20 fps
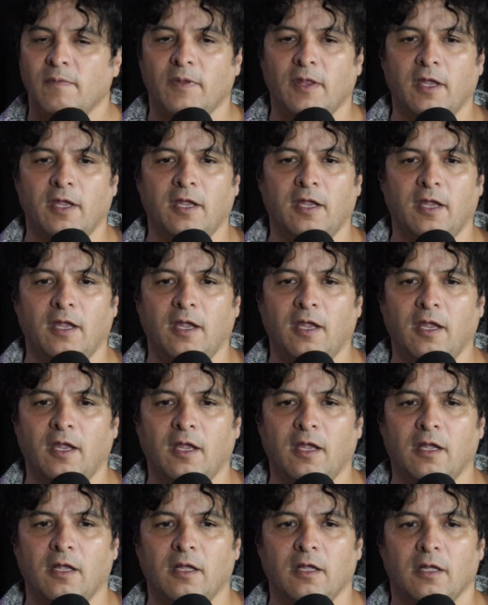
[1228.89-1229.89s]

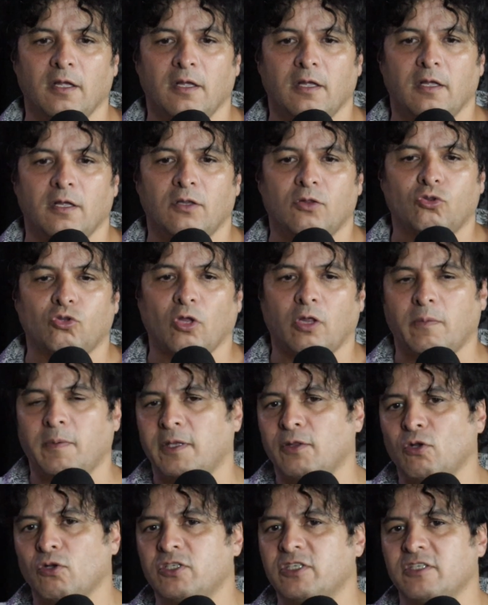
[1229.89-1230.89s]
Eh, todavía
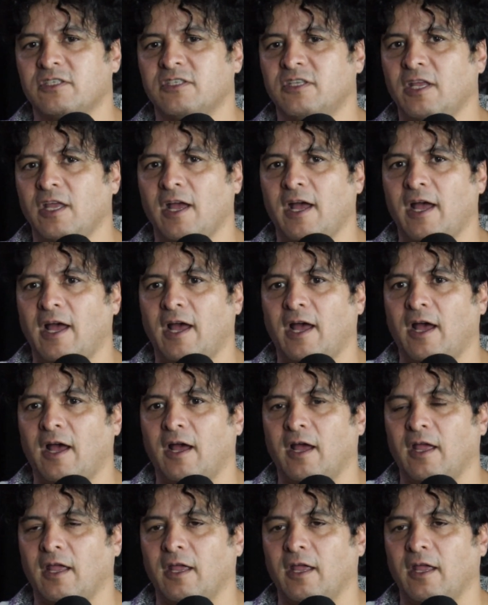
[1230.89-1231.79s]
no existía